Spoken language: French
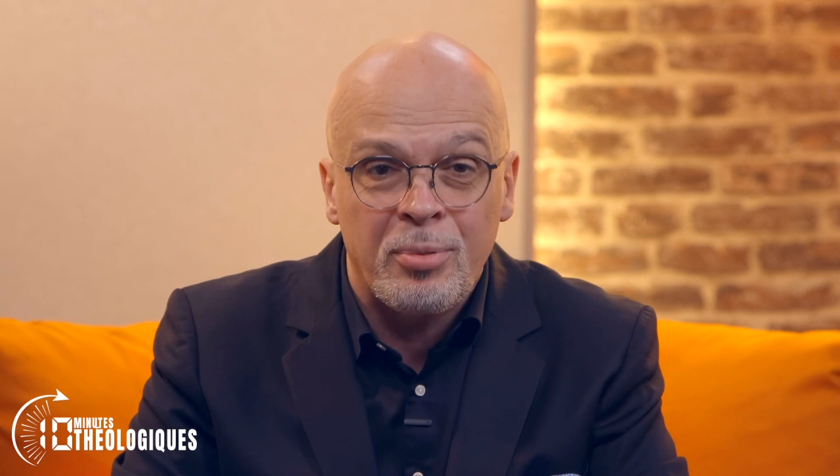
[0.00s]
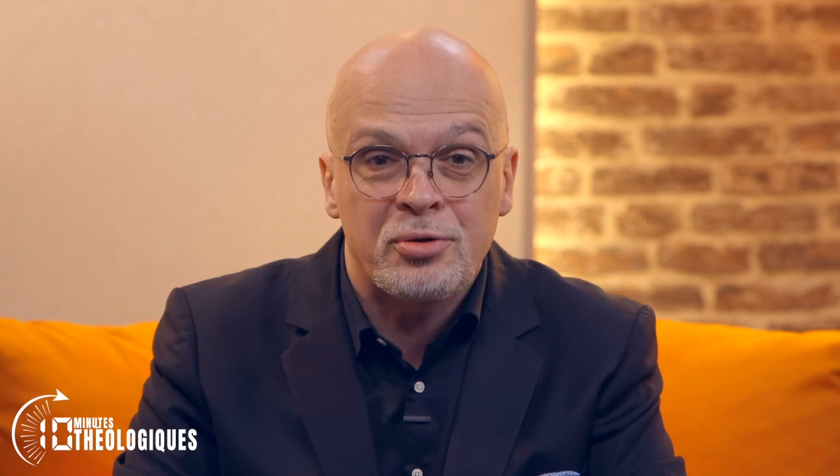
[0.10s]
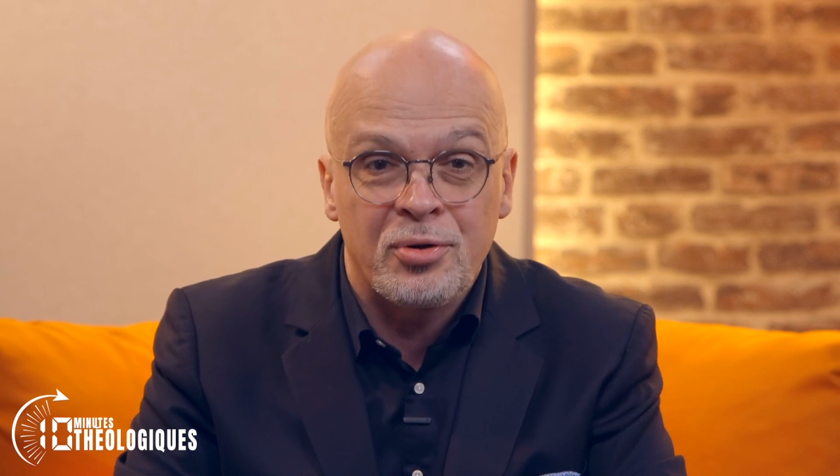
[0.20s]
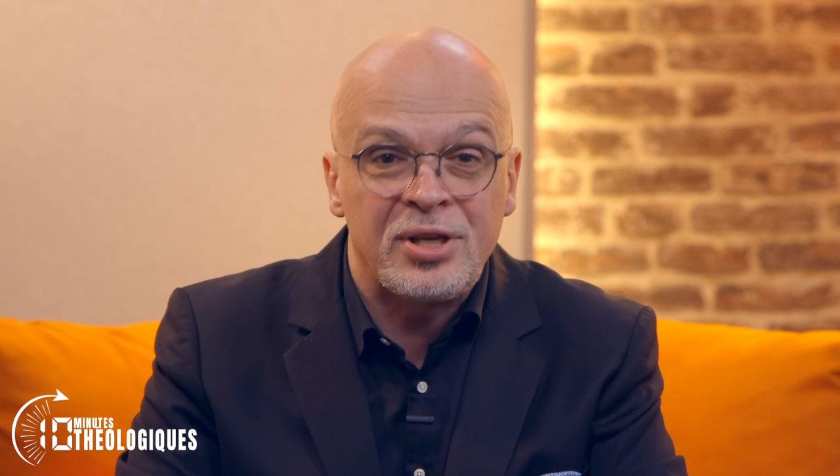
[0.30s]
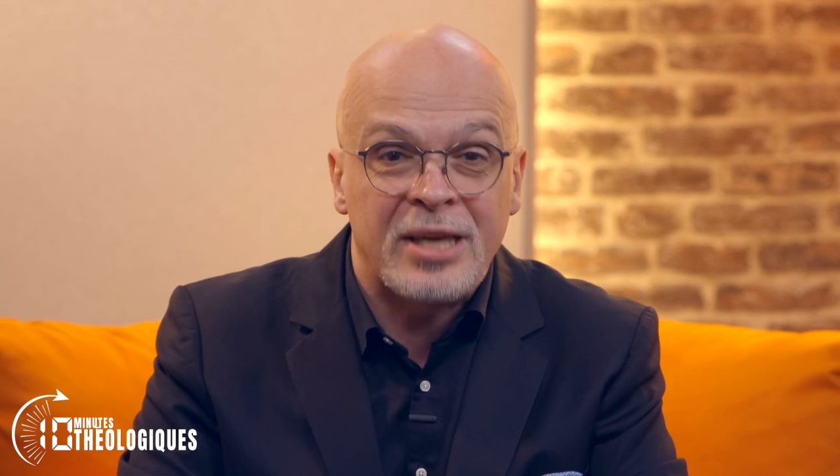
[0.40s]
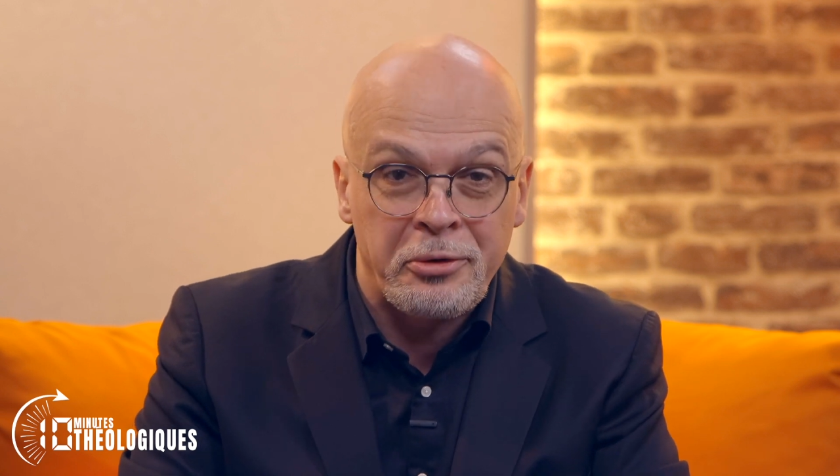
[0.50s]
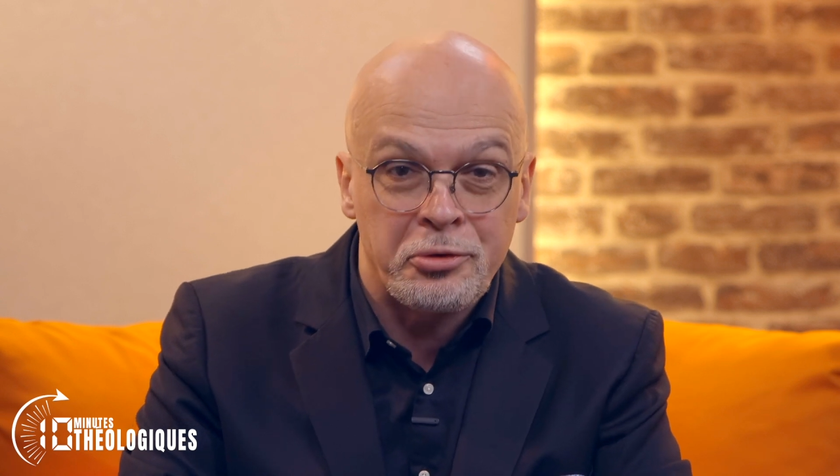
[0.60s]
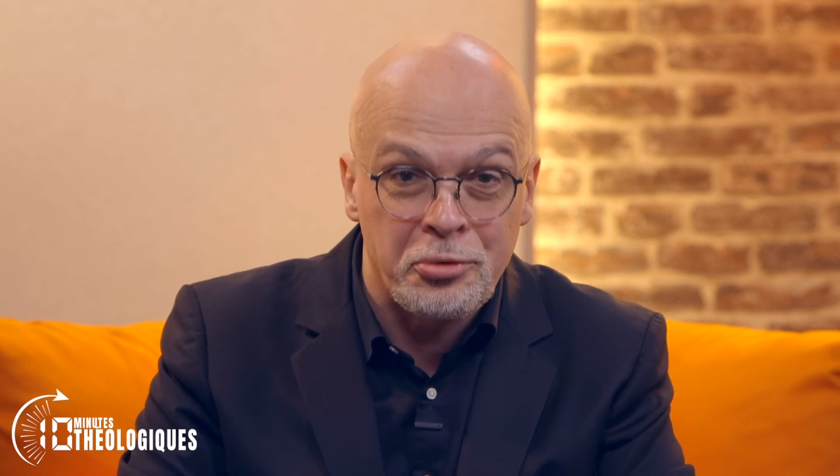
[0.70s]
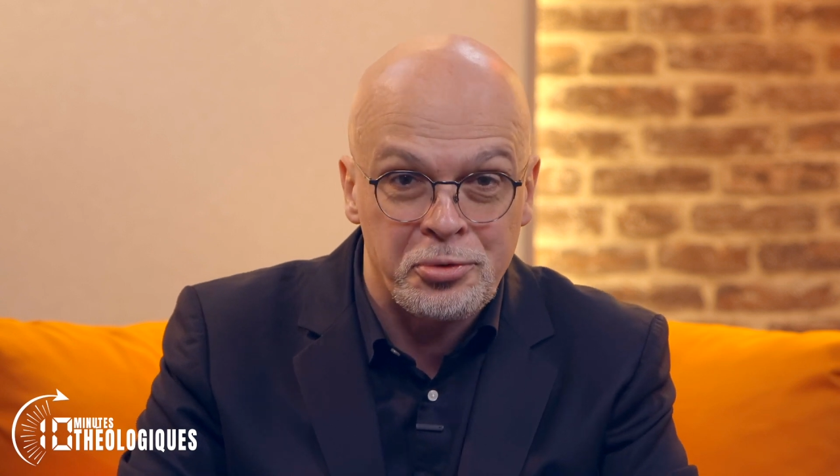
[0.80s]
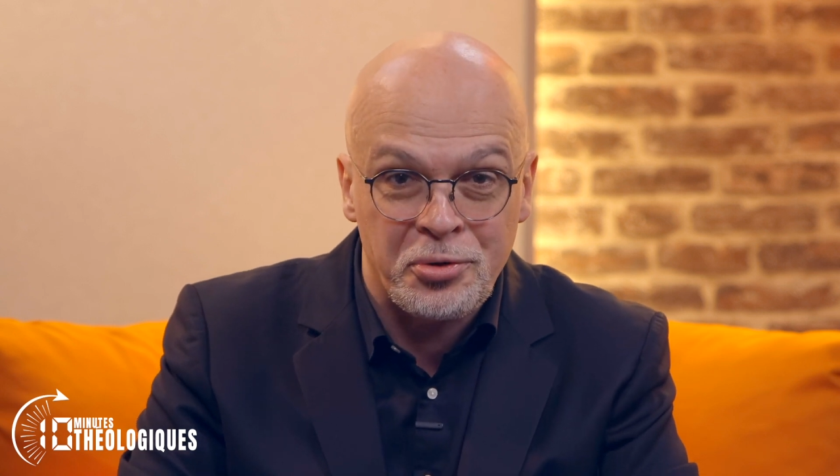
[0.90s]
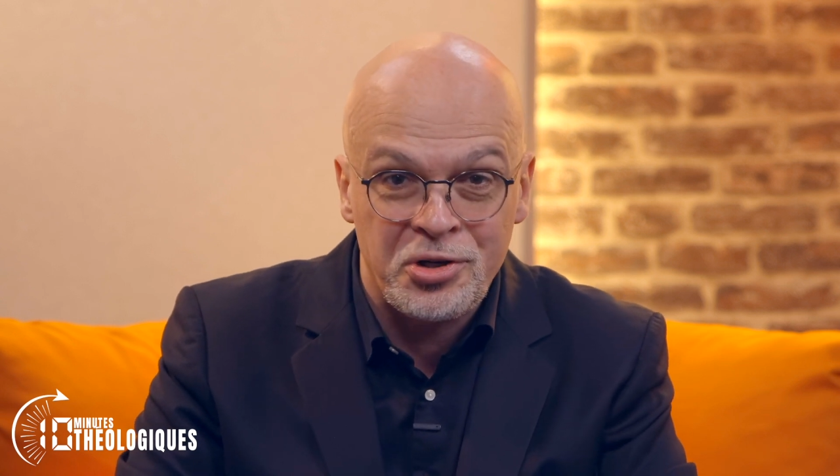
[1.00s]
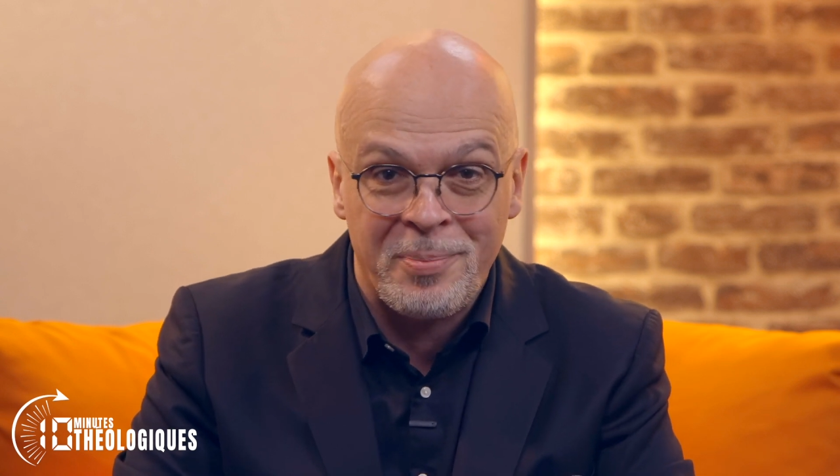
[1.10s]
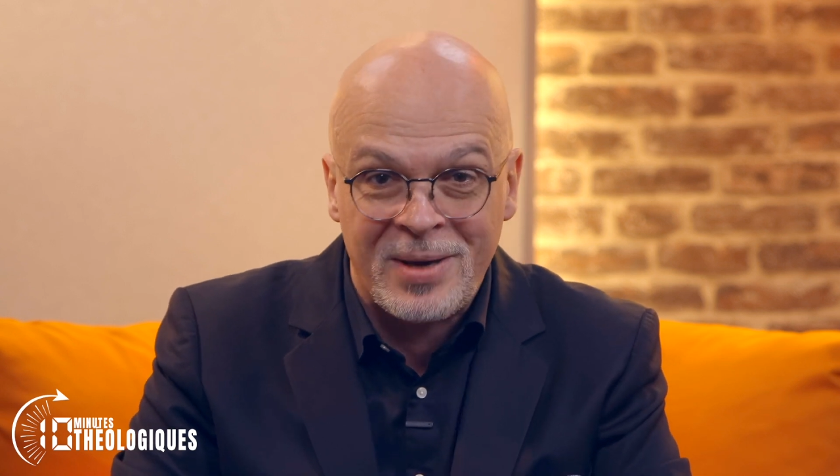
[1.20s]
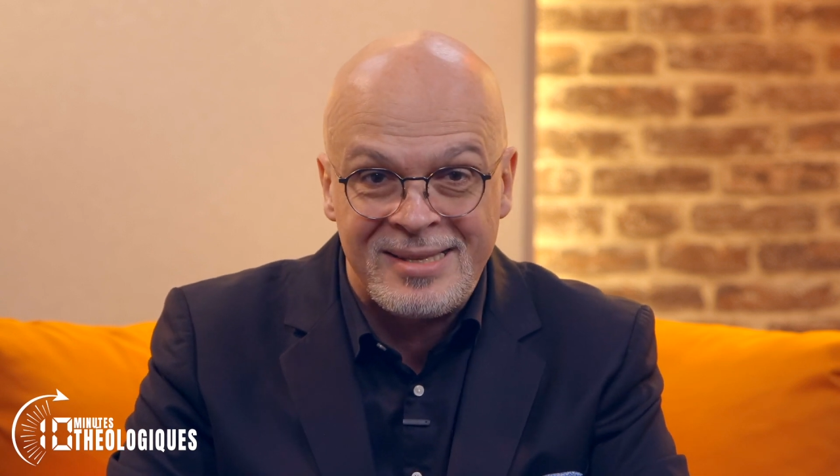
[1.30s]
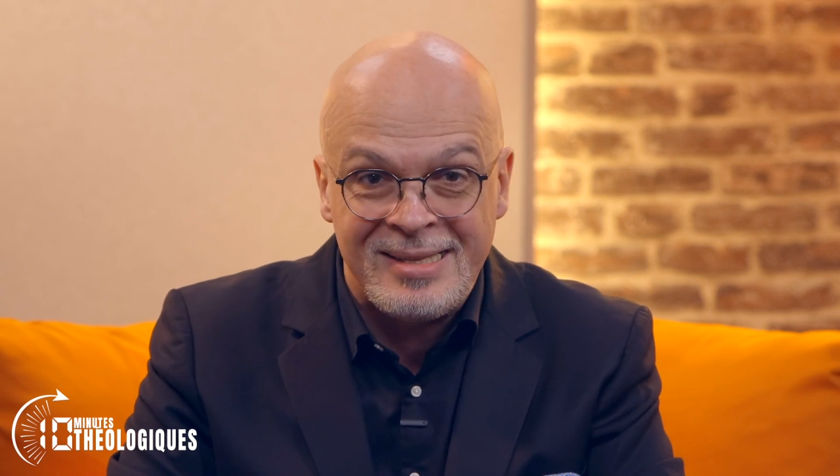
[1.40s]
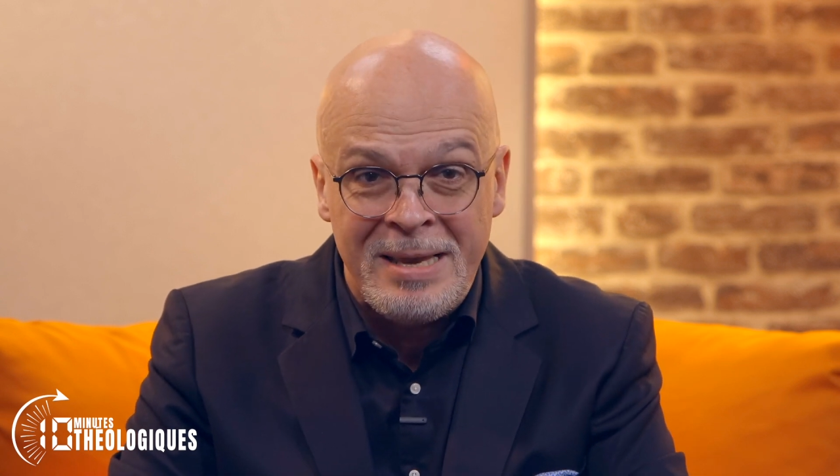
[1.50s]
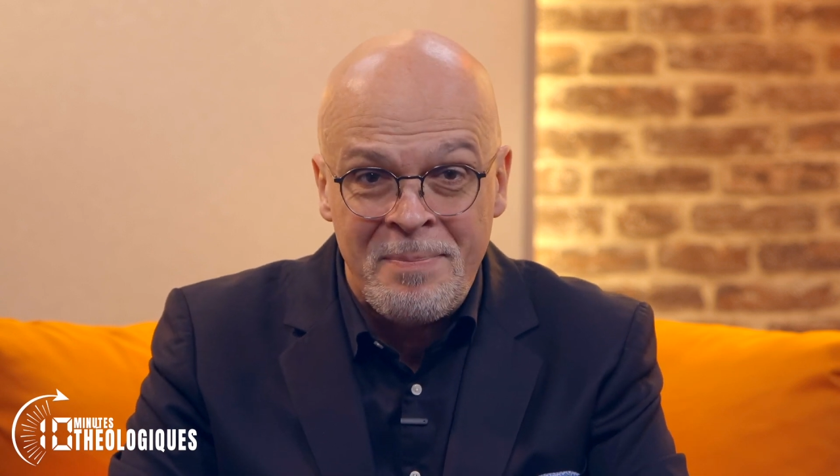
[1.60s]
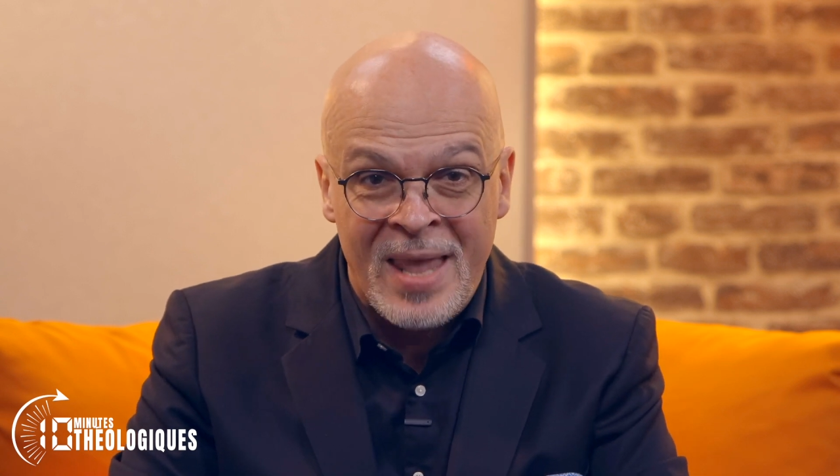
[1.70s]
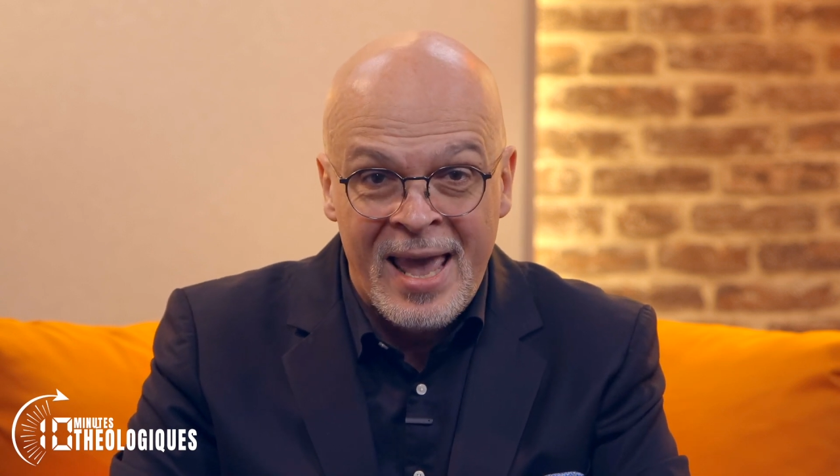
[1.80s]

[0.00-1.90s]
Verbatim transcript: parce que c'est quelque chose que j'apprécie.